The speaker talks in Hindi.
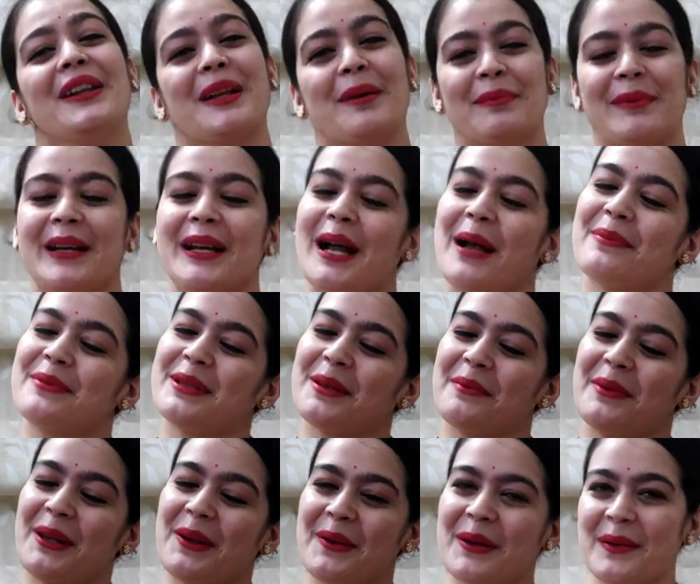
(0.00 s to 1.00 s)
तब तक आप
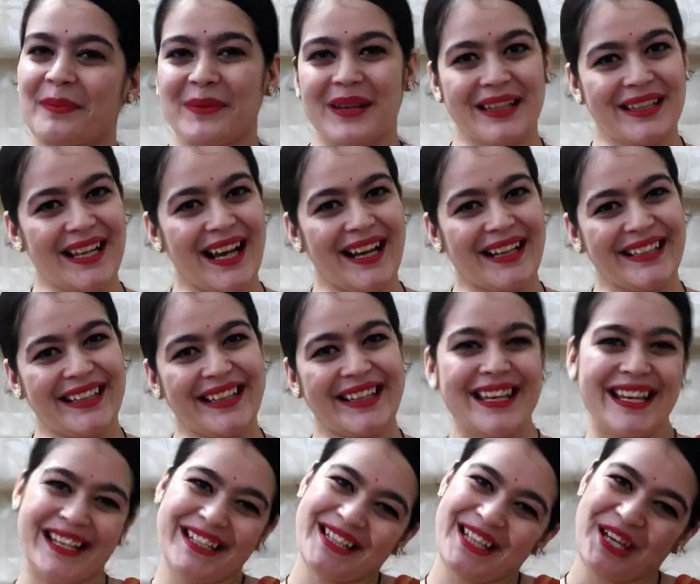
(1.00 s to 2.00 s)
सभी लोग अपना ध्यान
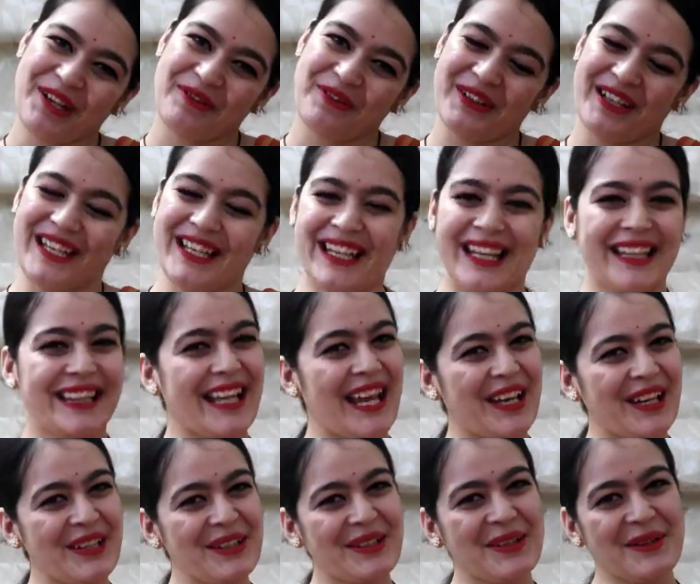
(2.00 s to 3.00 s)
रखिए सेफ रहिए
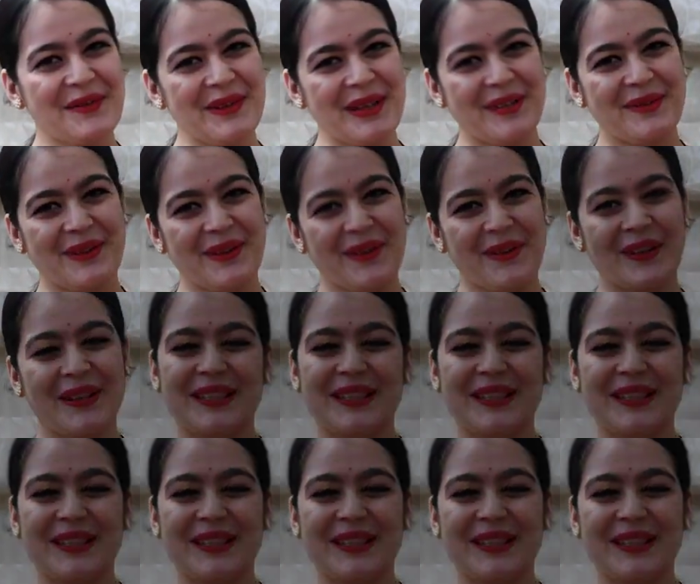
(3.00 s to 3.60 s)
थैंक यू सो मच फॉर